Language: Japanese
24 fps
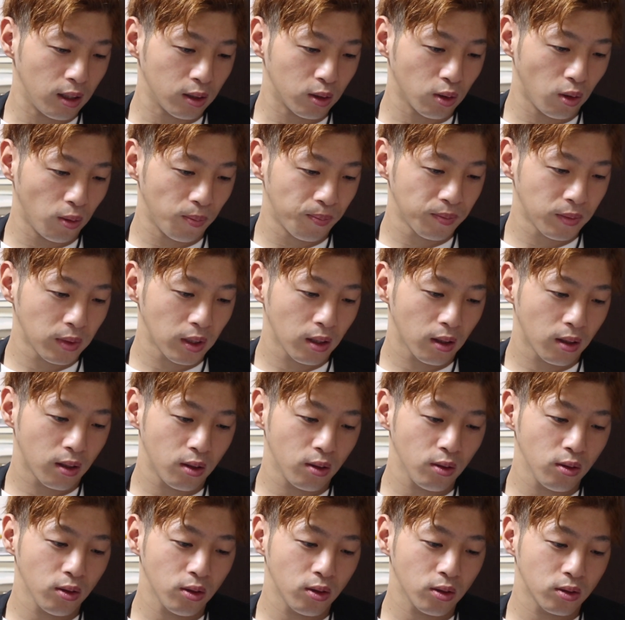と
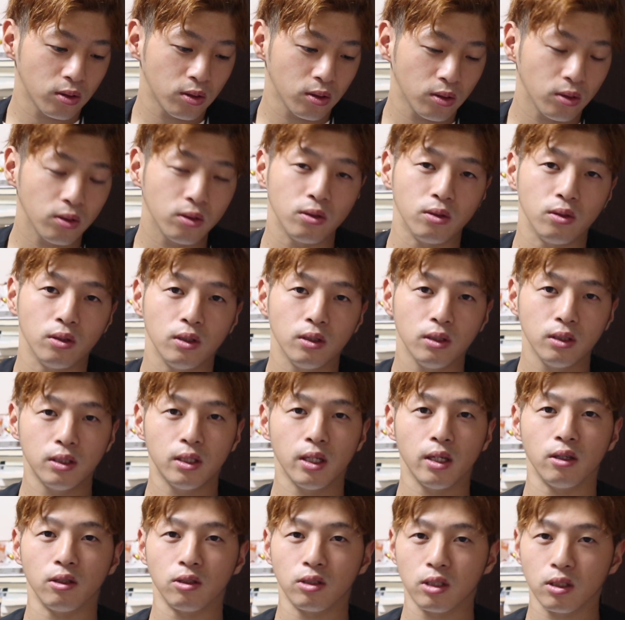キュンとする異
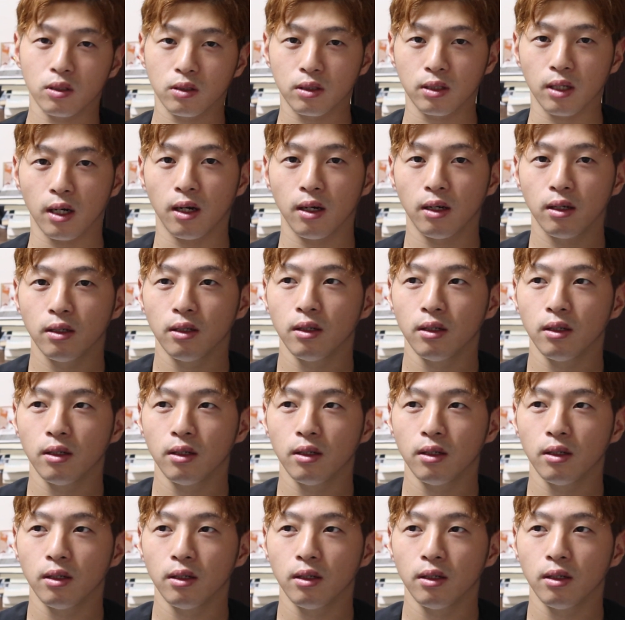性の仕草う